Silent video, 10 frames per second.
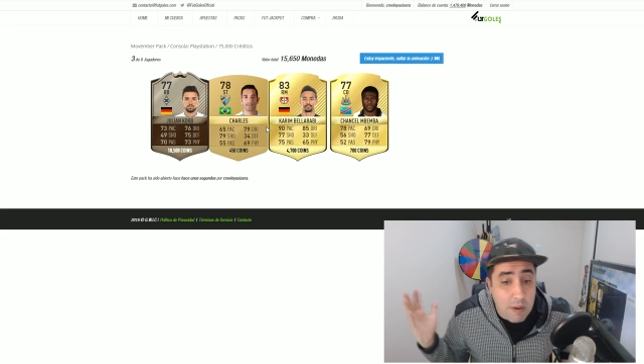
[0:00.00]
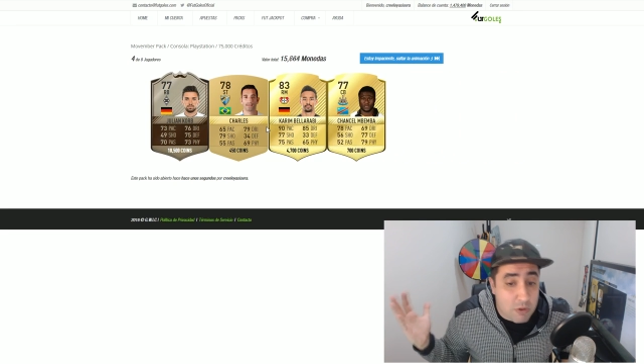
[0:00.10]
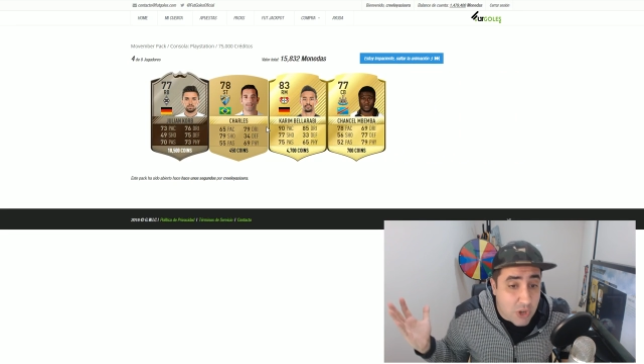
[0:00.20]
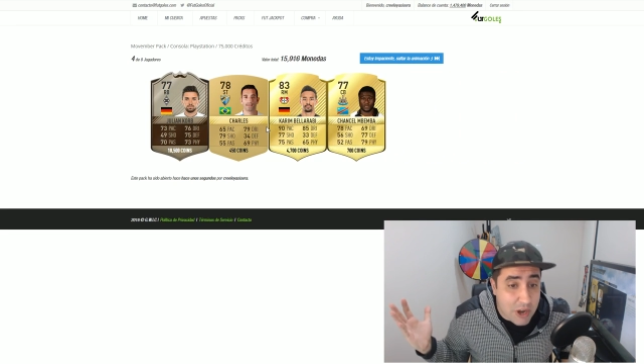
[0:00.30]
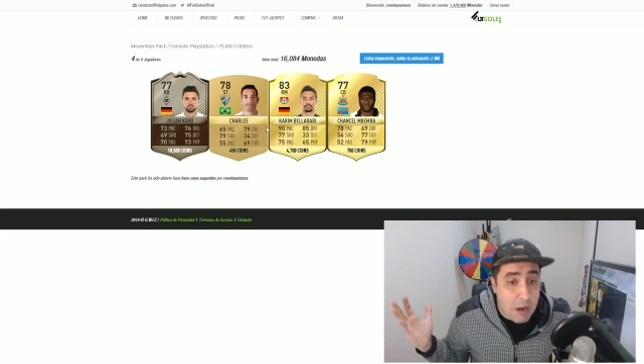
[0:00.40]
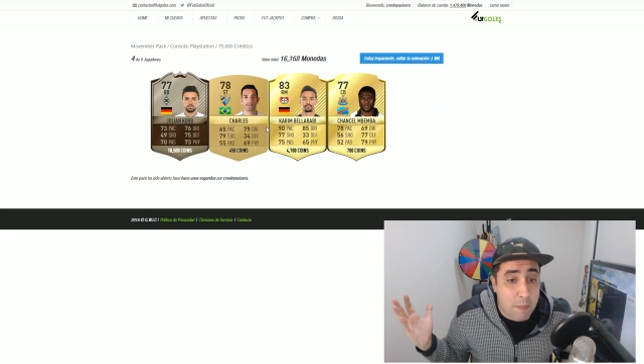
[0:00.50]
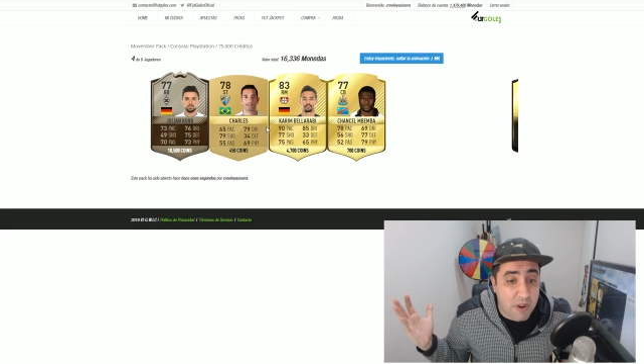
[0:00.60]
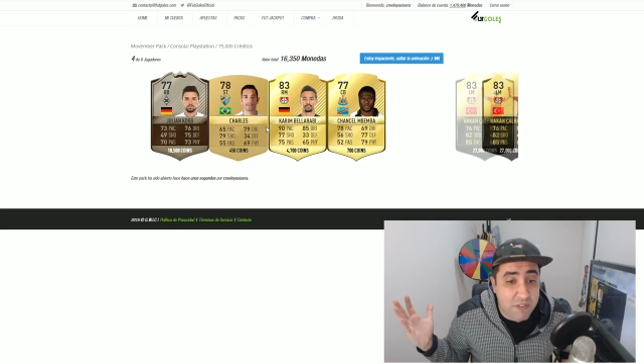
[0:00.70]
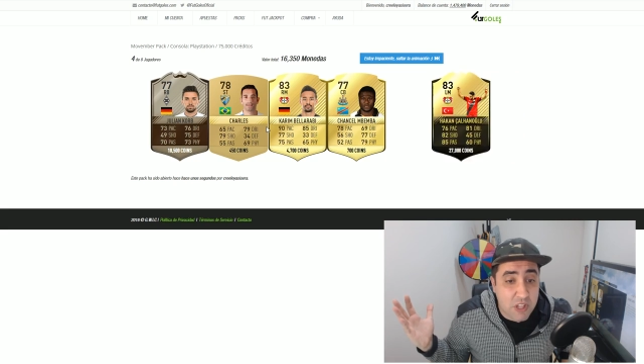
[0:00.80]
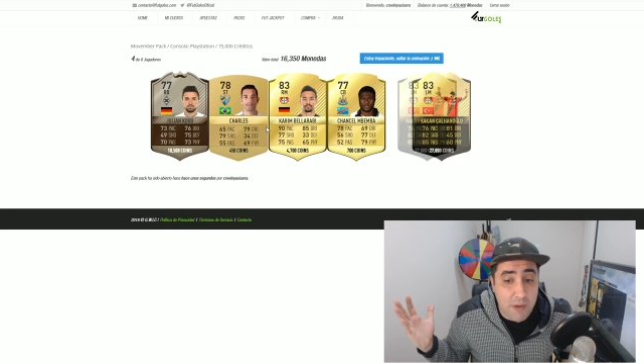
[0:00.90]
Vamos a ver el
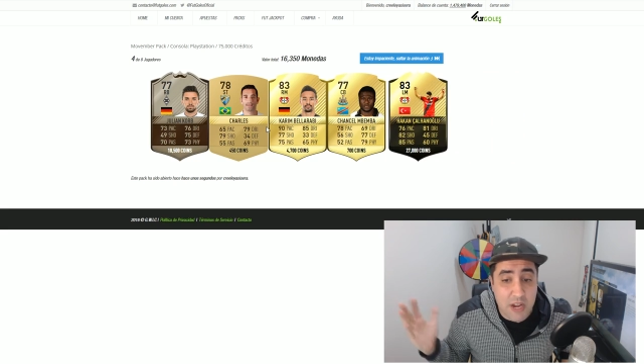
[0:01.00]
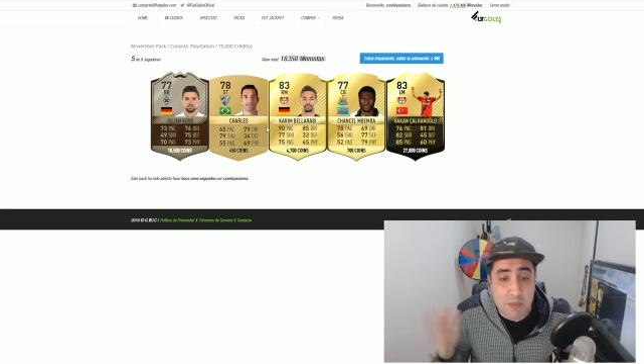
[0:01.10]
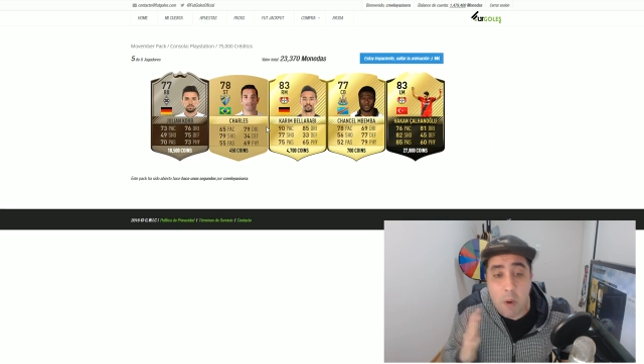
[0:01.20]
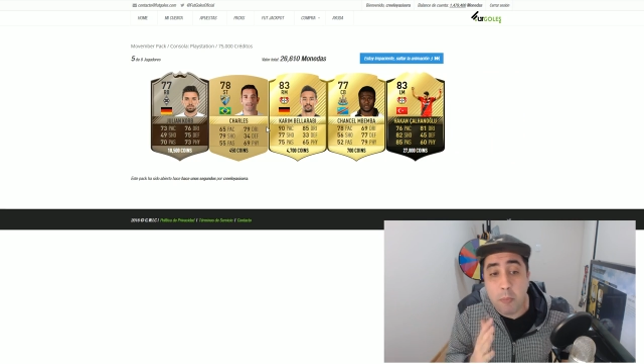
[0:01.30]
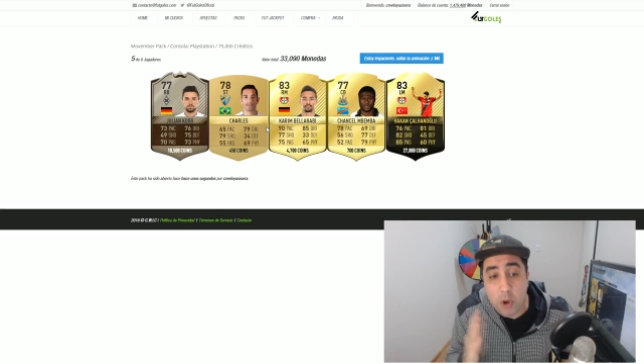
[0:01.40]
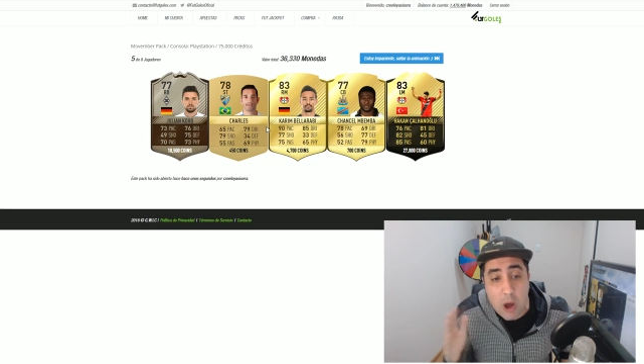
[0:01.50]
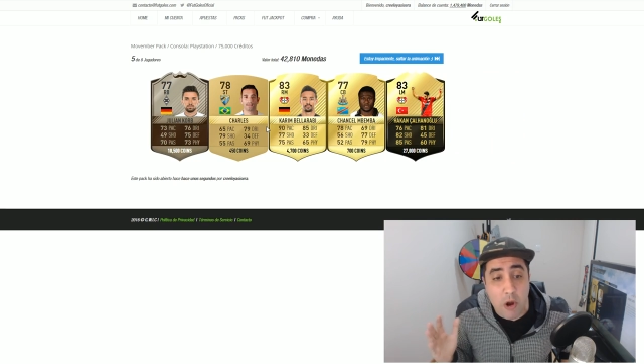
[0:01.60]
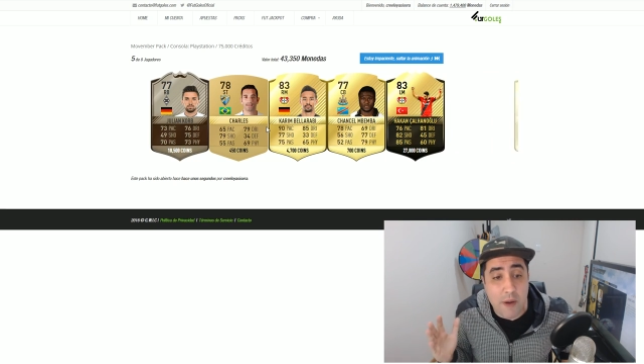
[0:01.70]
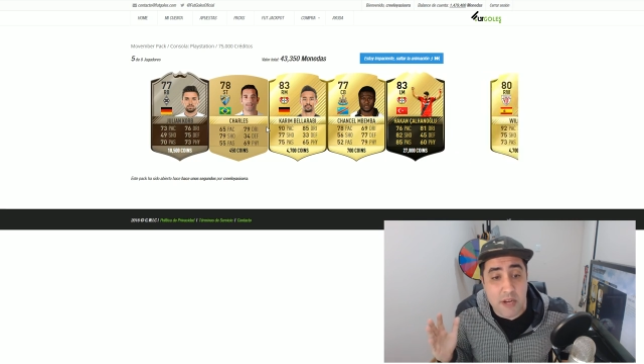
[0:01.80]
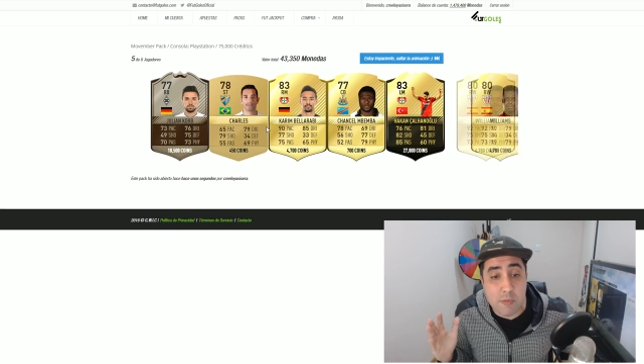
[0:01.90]
profit que venimos. Por
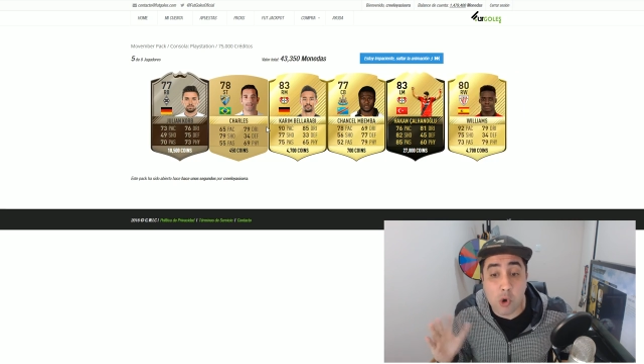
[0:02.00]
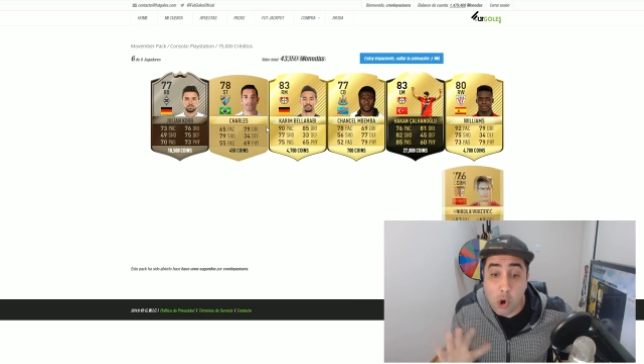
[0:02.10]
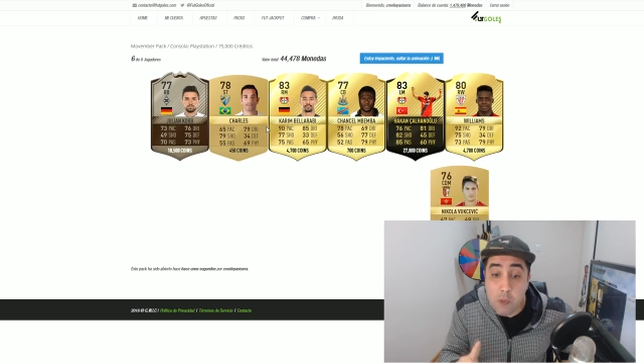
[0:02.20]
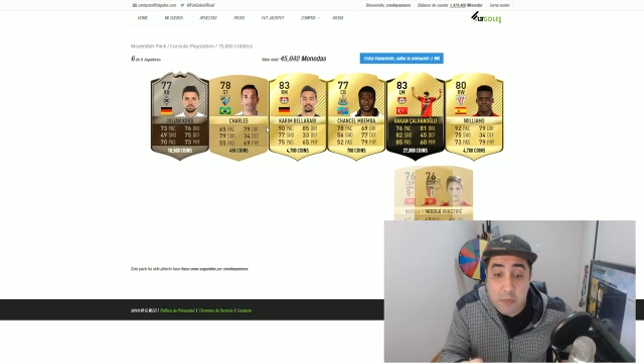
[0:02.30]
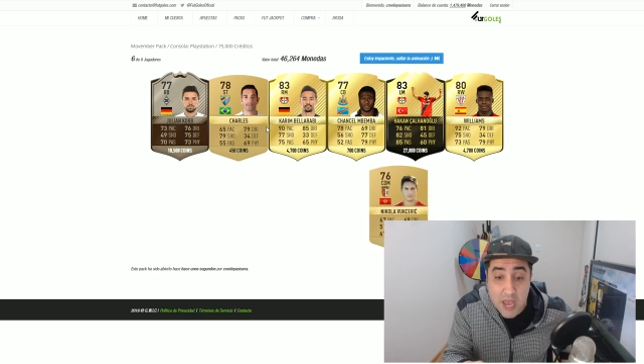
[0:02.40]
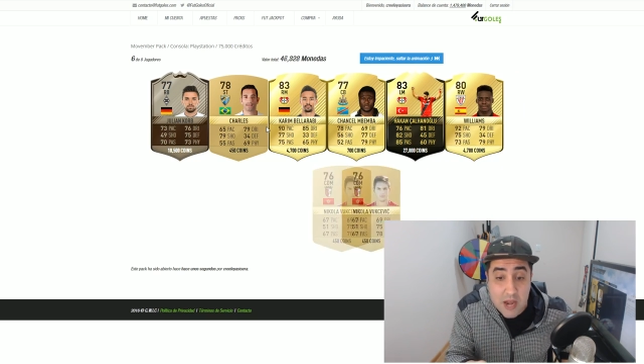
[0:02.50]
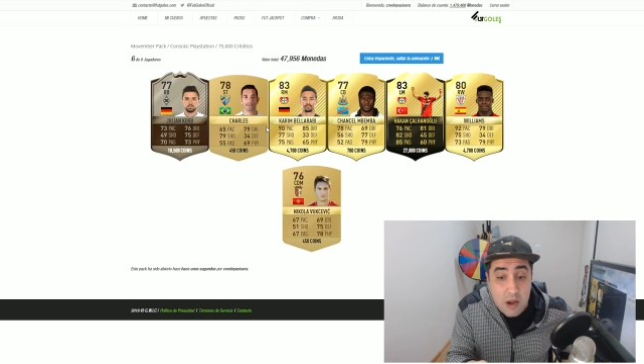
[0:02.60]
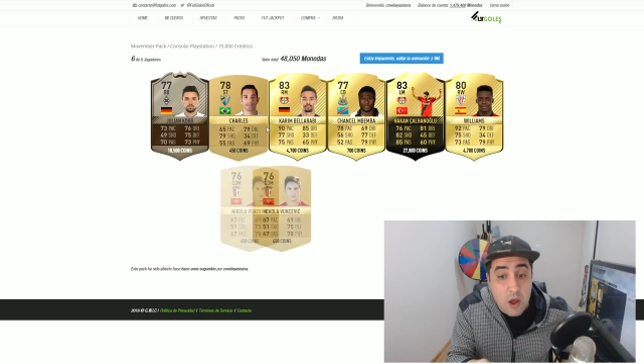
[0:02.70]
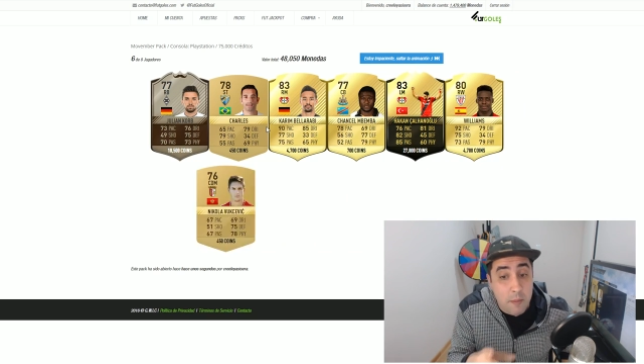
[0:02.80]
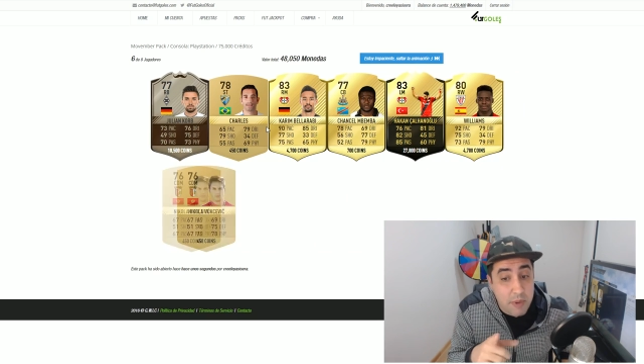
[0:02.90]
ahora venimos con...
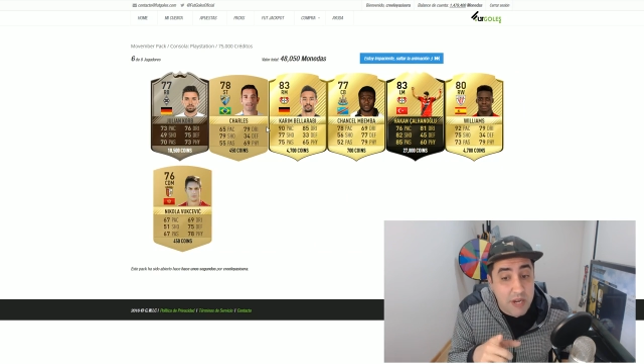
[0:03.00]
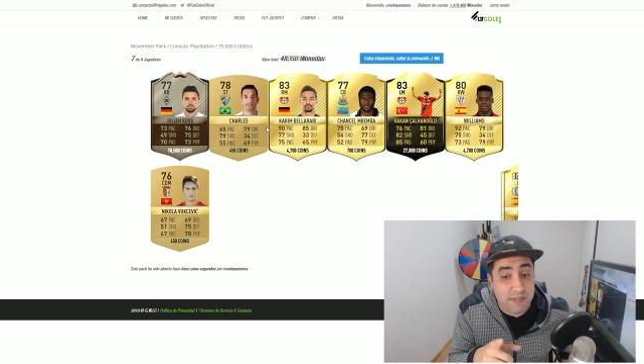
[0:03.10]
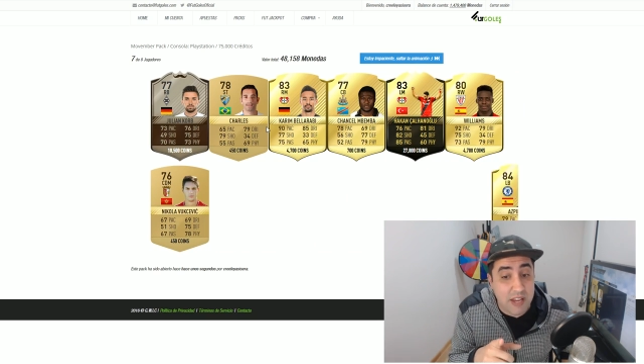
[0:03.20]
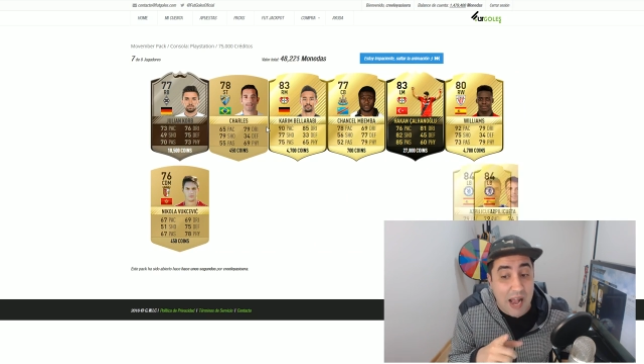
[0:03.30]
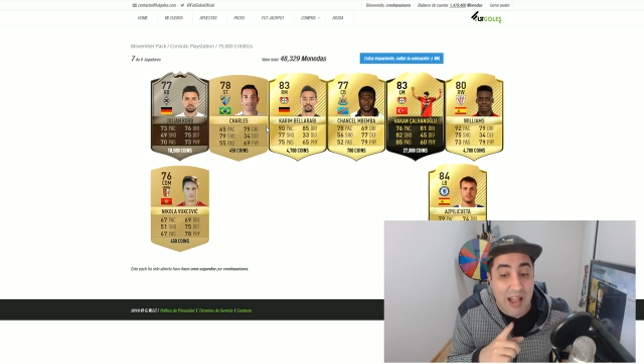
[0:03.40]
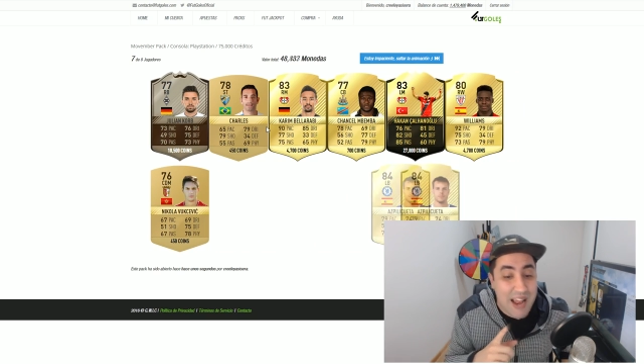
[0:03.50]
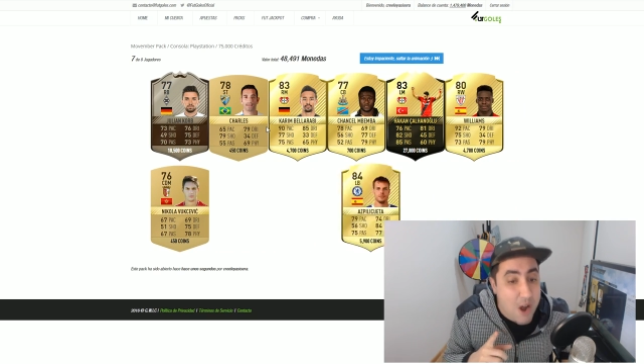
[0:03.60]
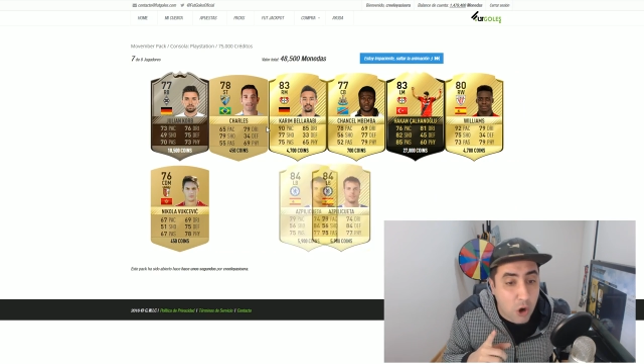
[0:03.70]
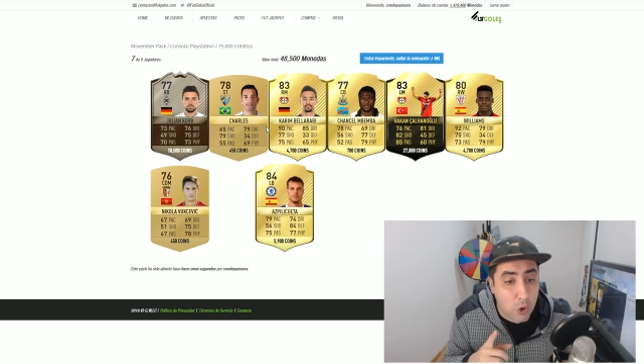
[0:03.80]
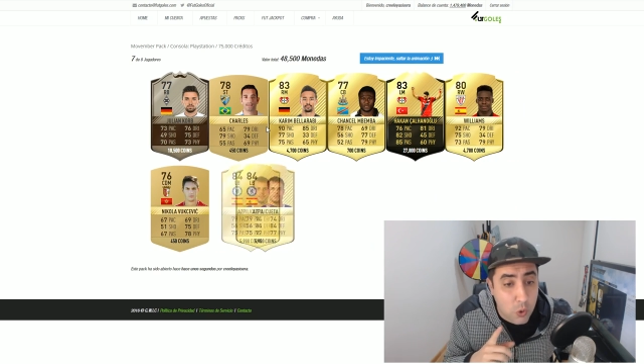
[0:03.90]
Bien, viene ese
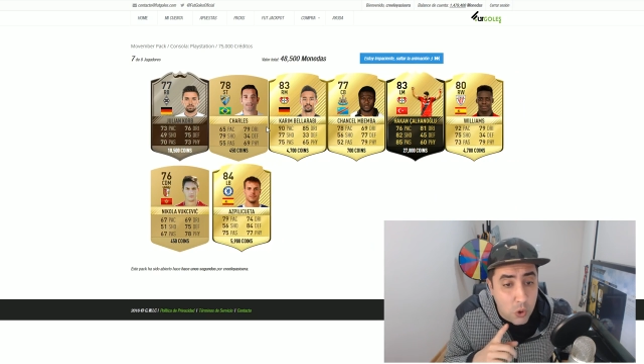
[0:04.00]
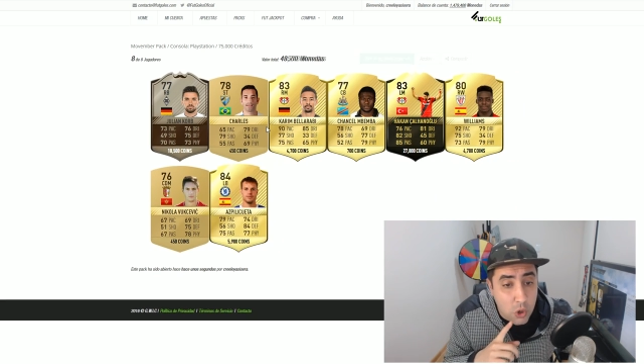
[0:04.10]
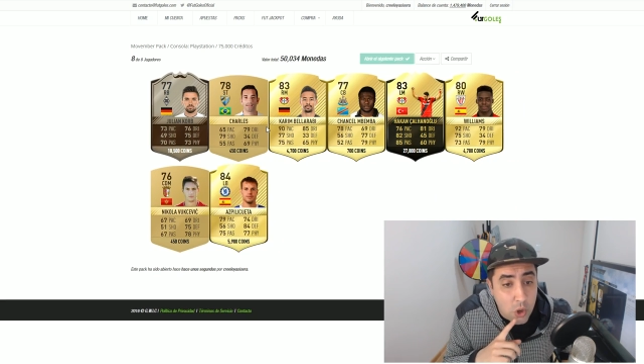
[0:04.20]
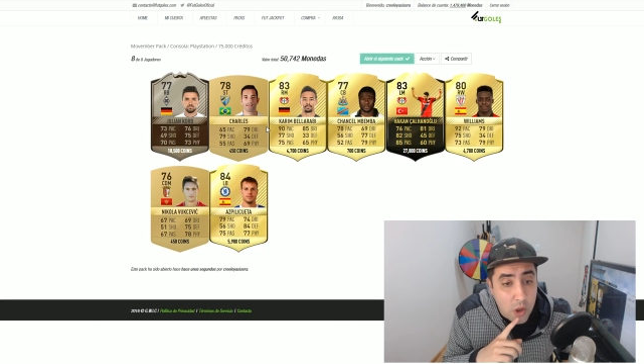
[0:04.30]
Kaljanoglu.